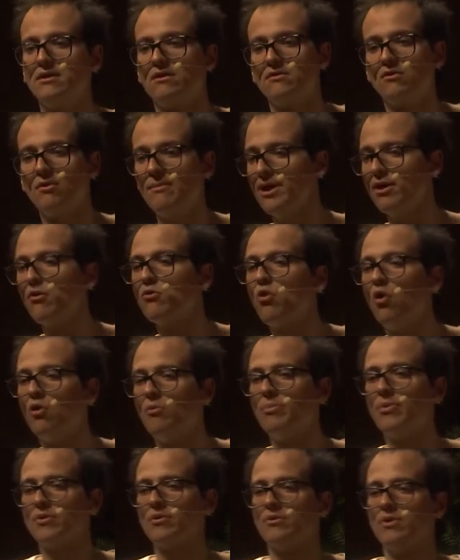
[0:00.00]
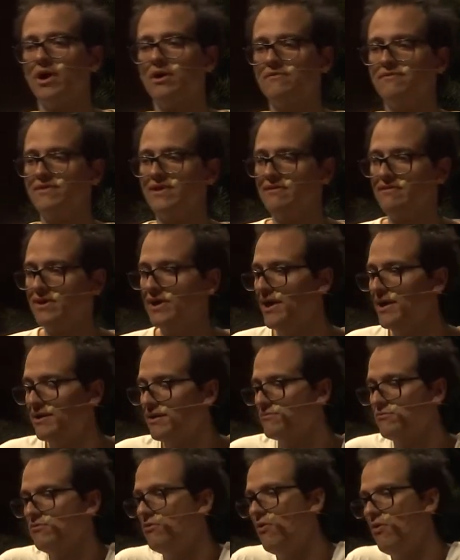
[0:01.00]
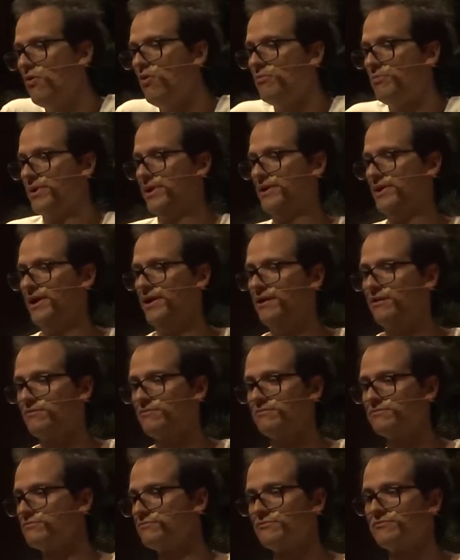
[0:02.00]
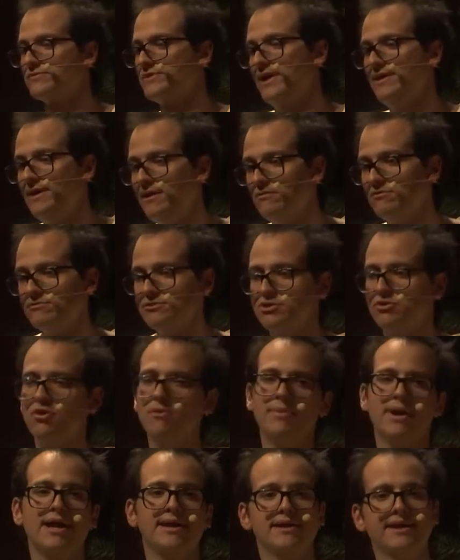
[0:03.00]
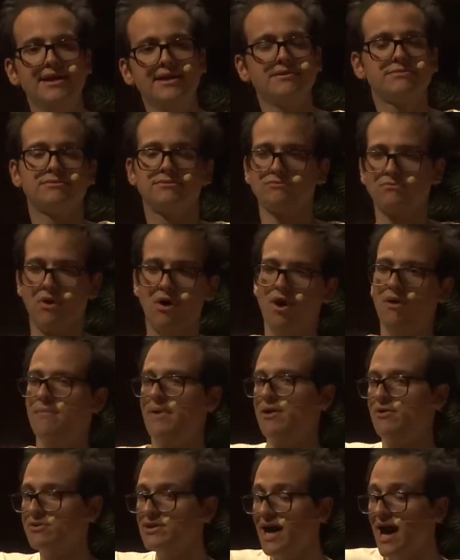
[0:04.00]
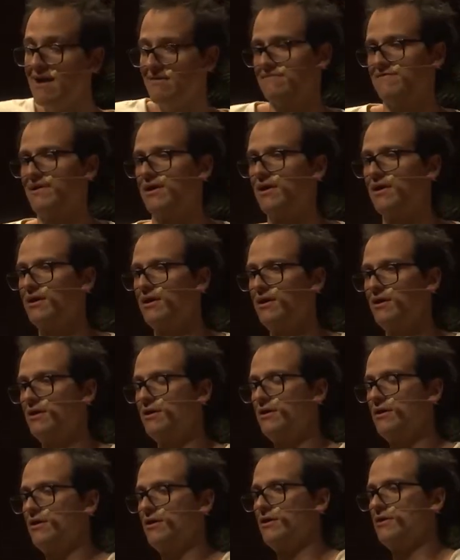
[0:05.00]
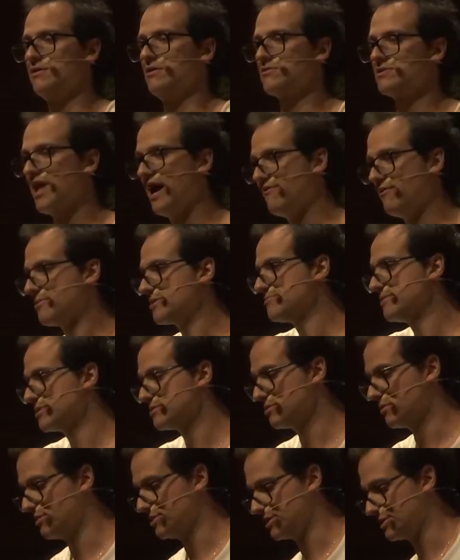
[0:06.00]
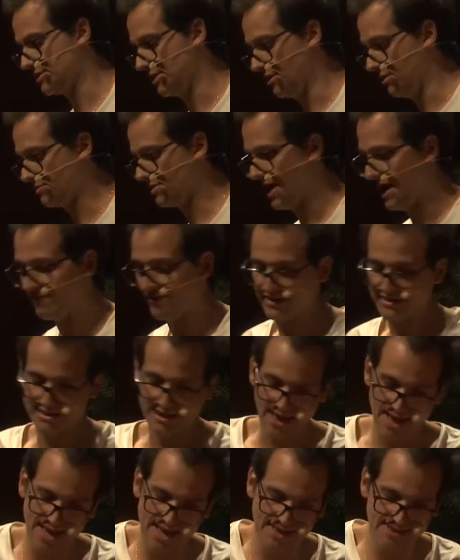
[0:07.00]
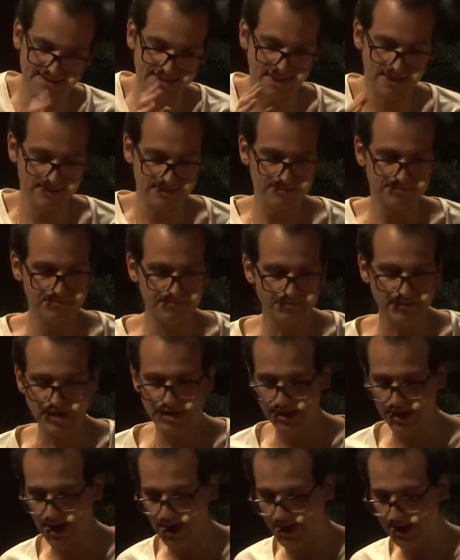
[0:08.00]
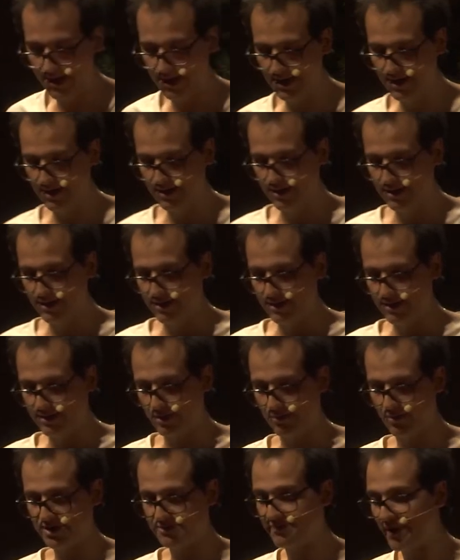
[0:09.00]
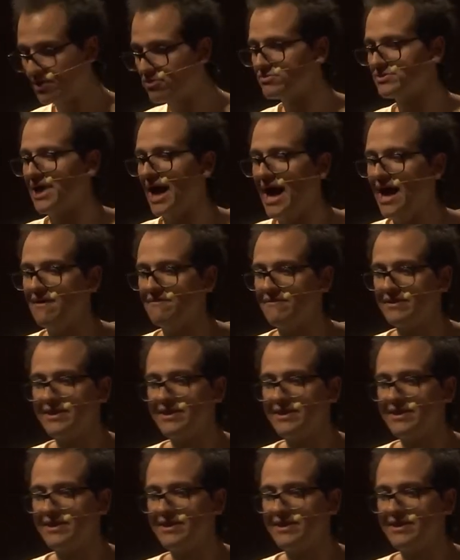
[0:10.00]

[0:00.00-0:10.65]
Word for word: como é que eu compro? Aí eu falava, cara, eu não compro, né? Eu não, não sei nem quanto te cobrar nisso, toma, eu dava. Eu dava para as pessoas, assim, eu dava a cesta. E aí, depois perguntava,